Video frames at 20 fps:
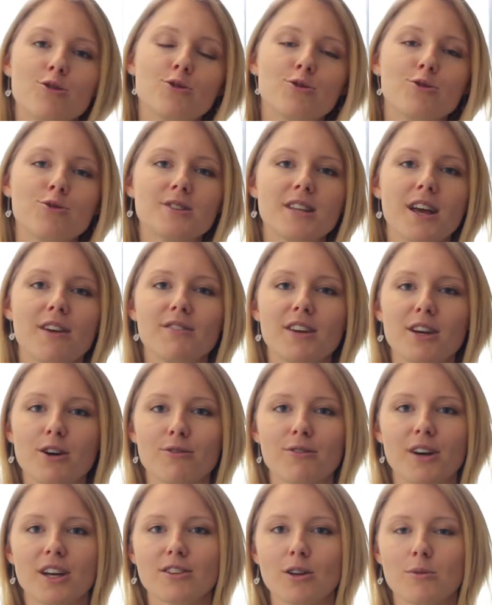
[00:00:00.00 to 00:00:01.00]
le
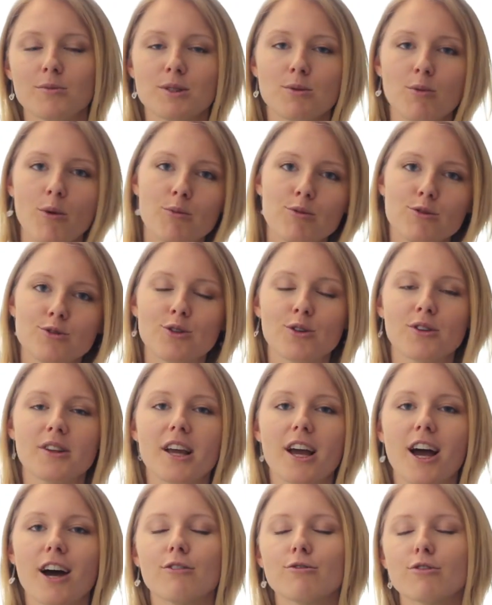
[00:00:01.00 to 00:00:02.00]
gustavien on va être un petit peu plus sur
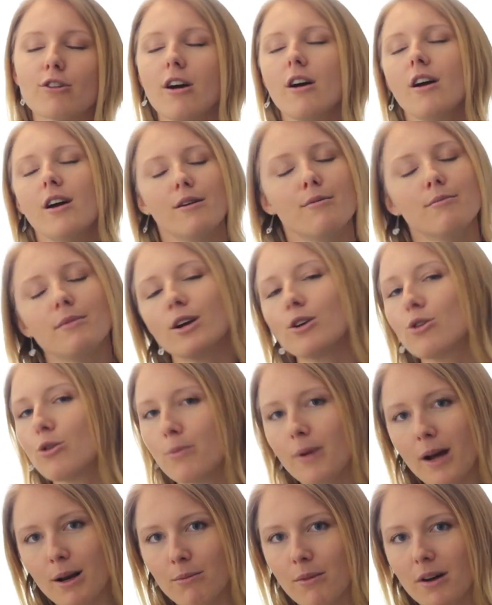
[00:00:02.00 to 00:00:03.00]
des gravures, mais
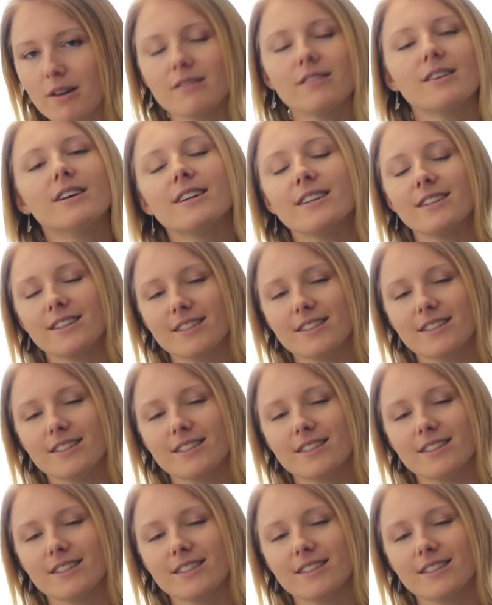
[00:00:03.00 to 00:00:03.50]
globalement